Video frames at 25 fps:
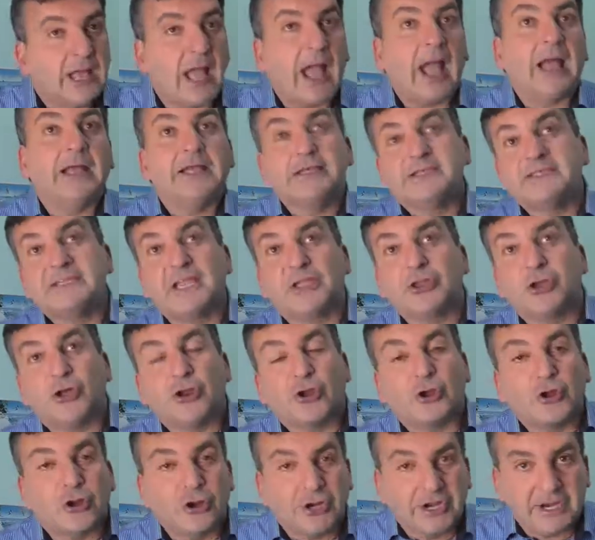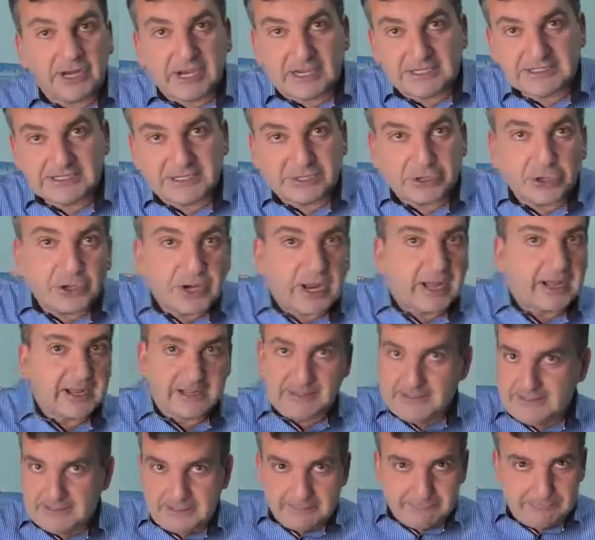Ah, señor crónica, señor
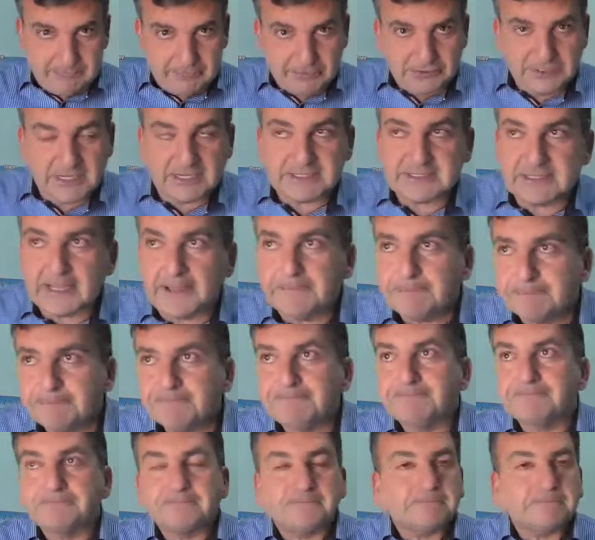agente, pues ya está.